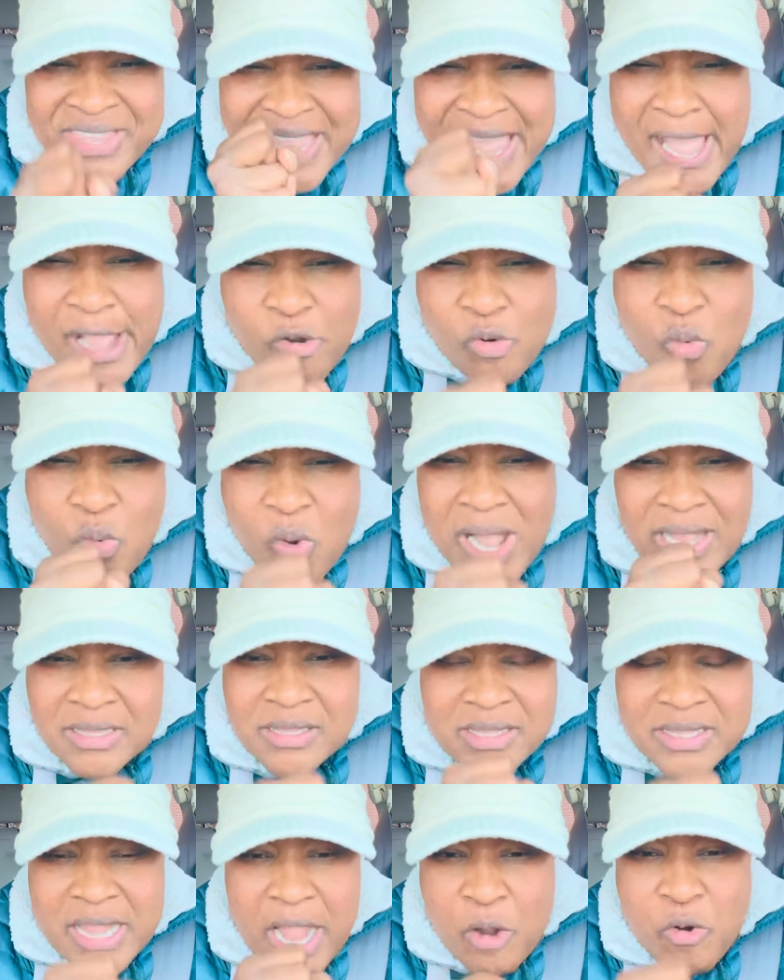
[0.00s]

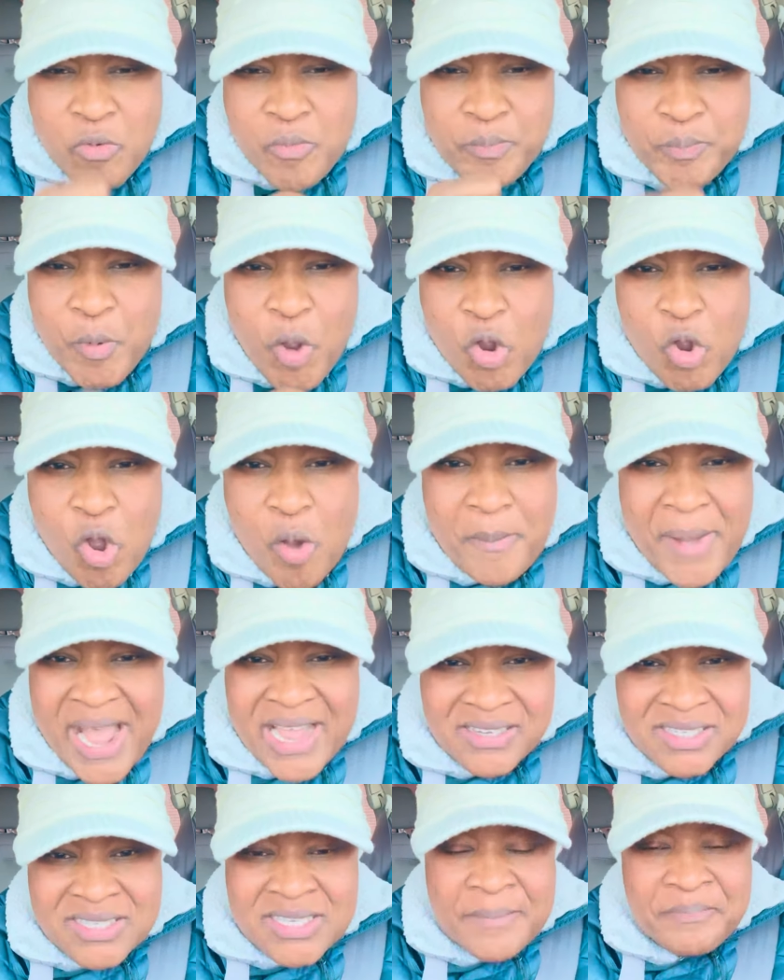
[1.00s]
Aguanta un poco
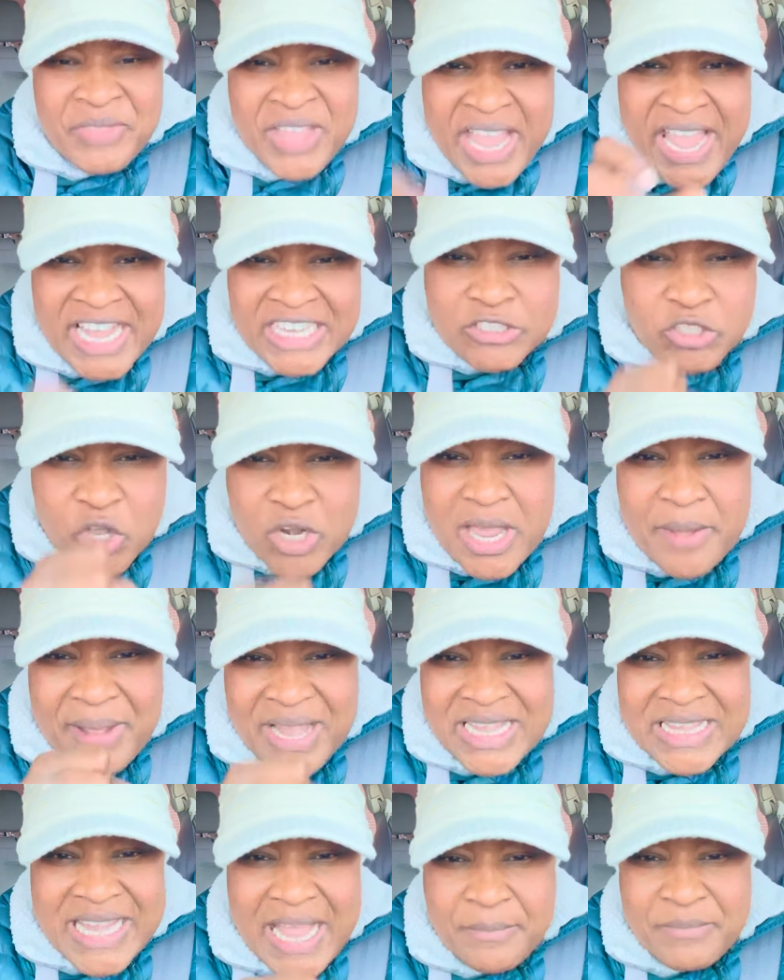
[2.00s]
más. Esos
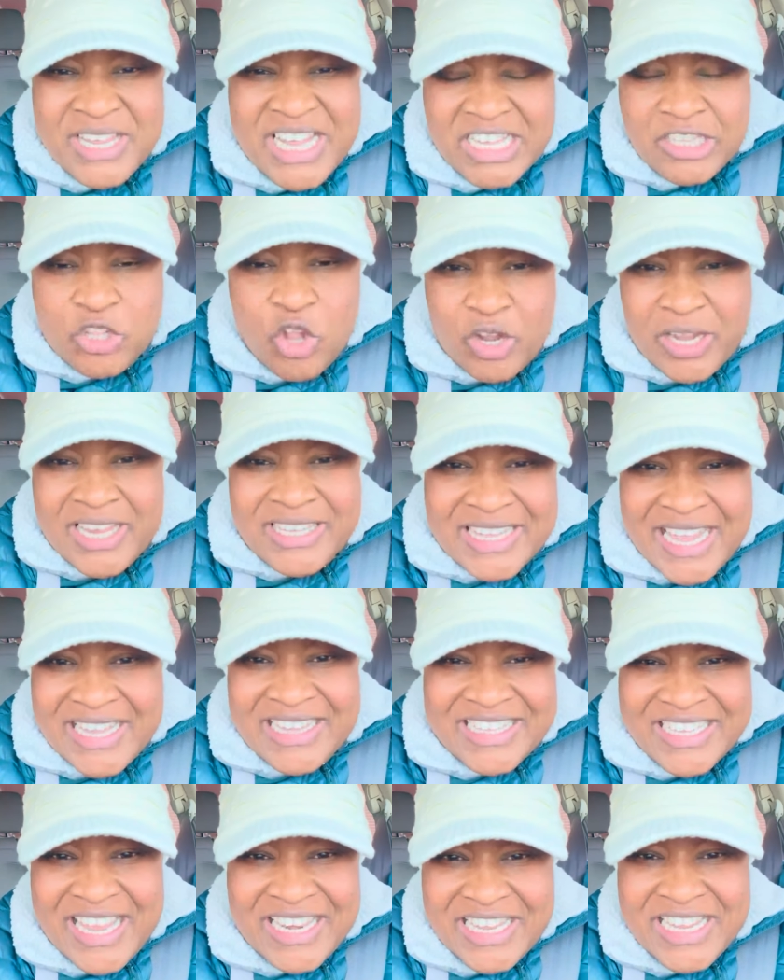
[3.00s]
levantamiento que está
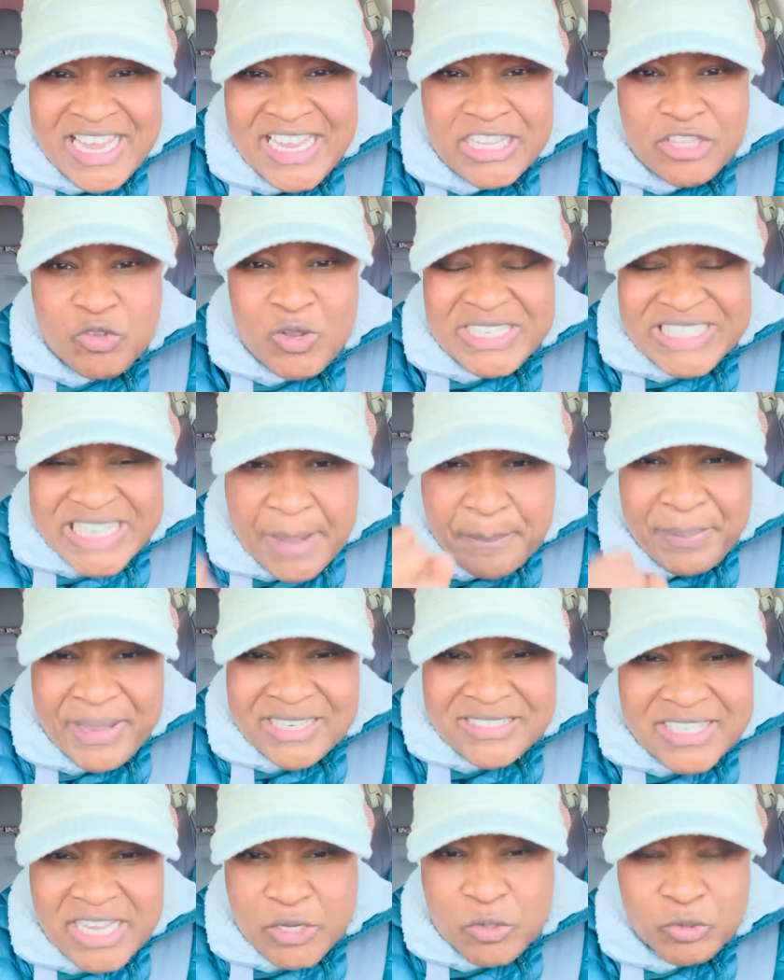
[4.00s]
teniendo, esas
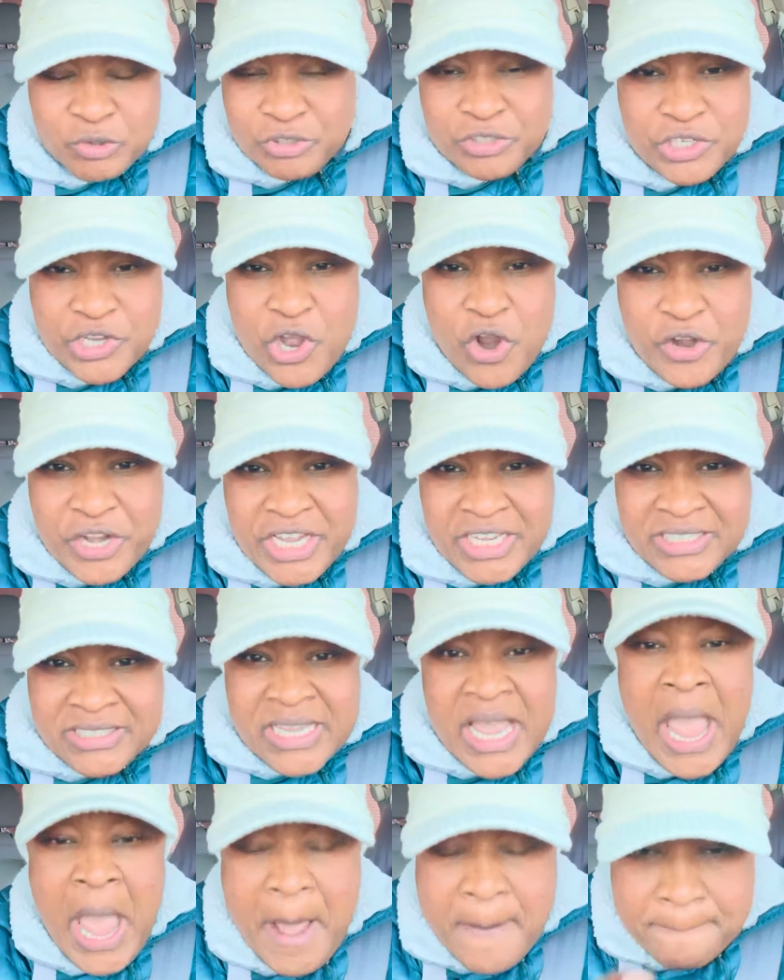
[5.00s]

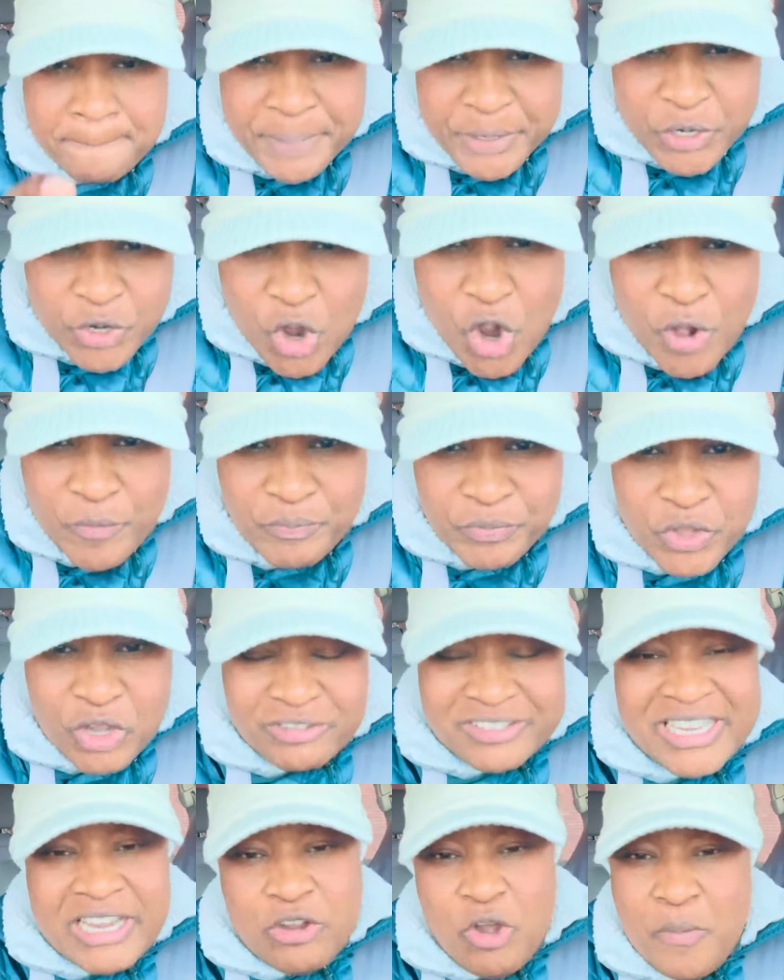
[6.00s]
persecuciones,
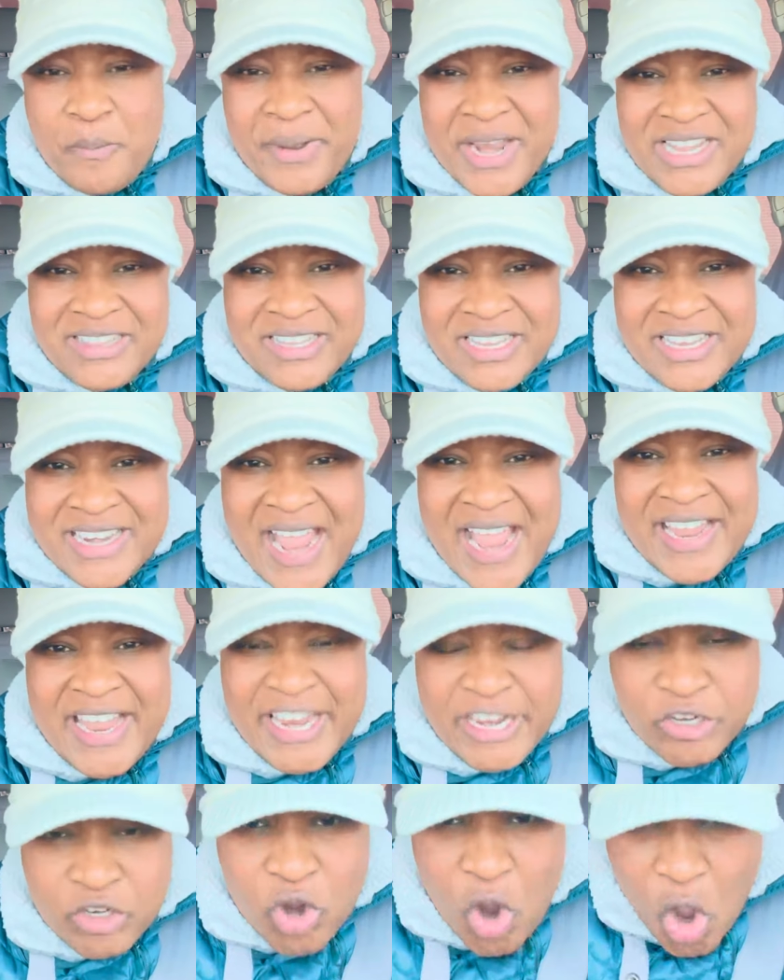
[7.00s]
pronto se convertirán
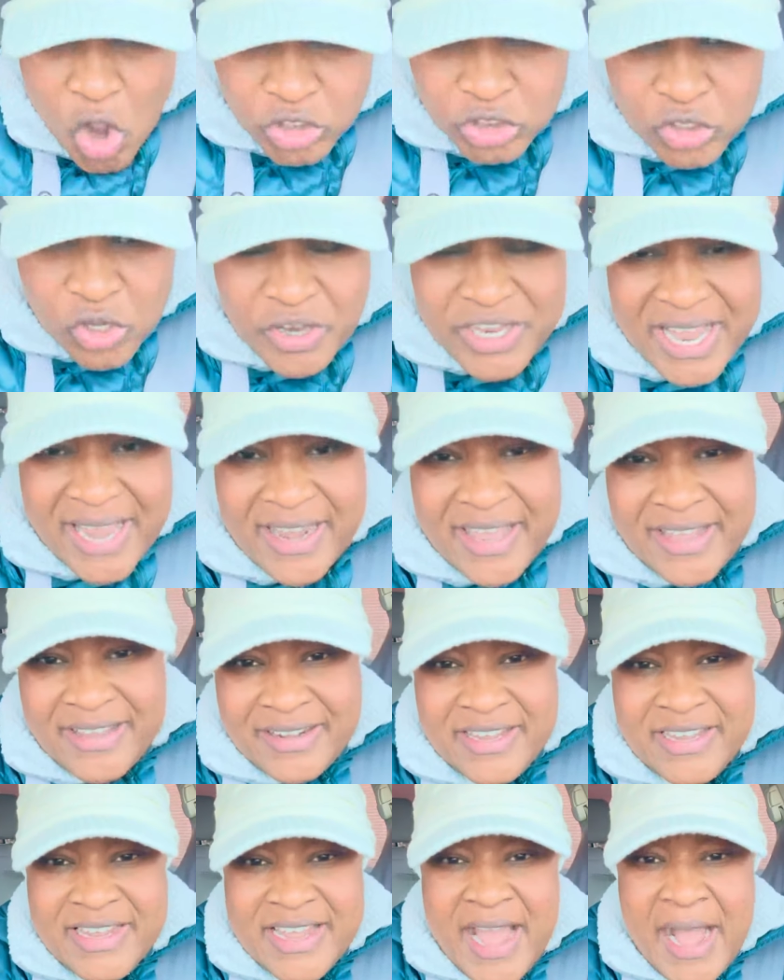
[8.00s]
en gozo y
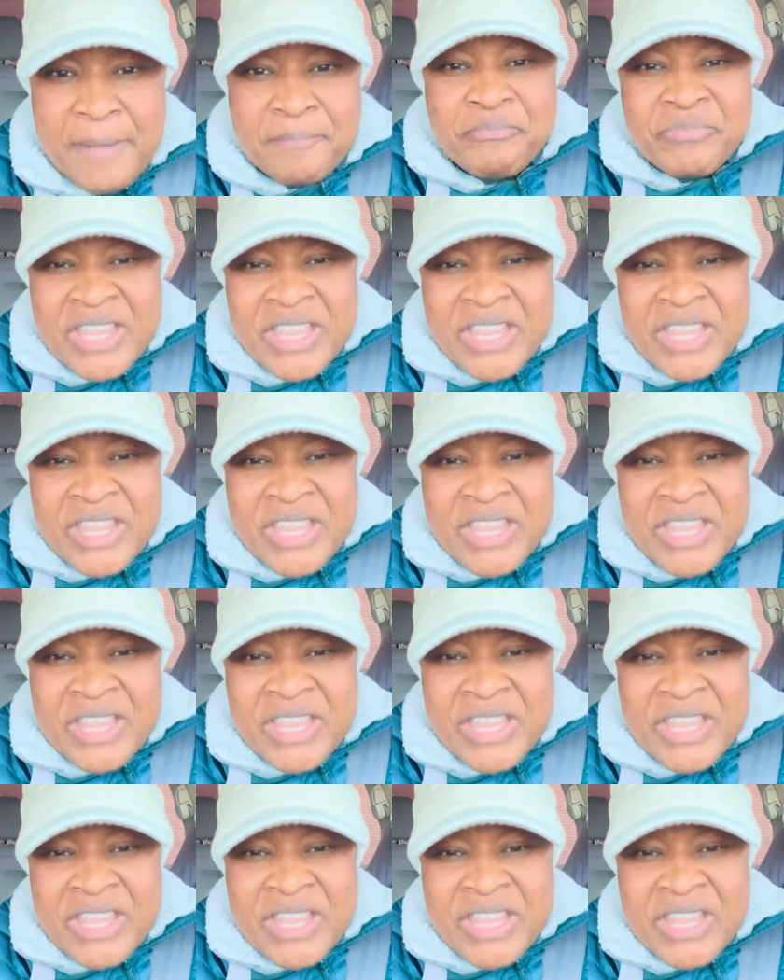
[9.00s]
alegría.